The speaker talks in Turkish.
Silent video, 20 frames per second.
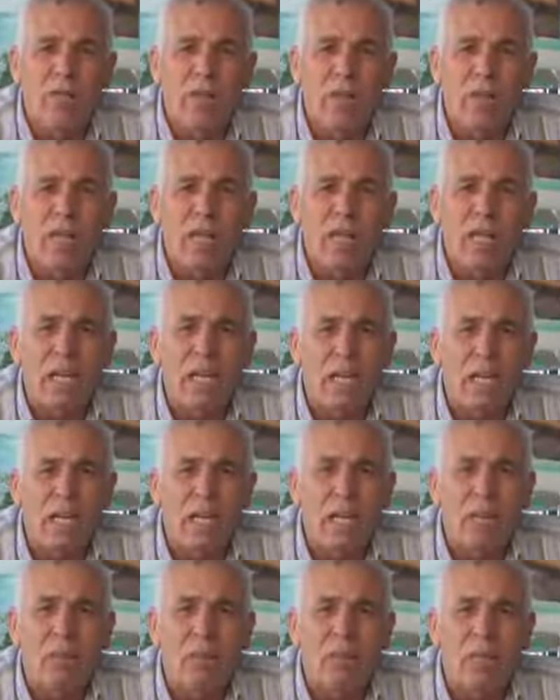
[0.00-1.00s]
ve gerekli
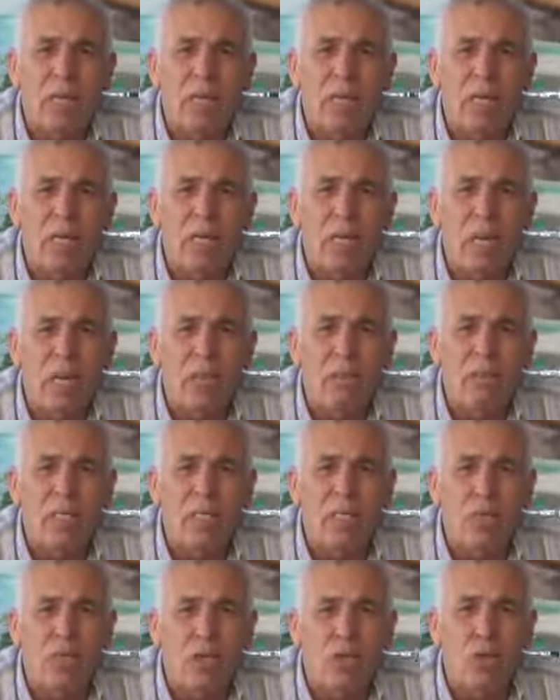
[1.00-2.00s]
tedbirlerin
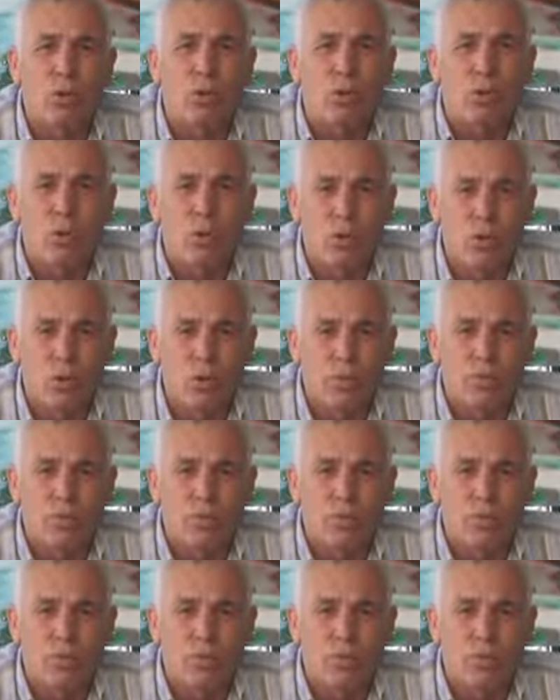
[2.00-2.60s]
alınmasını istiyorum.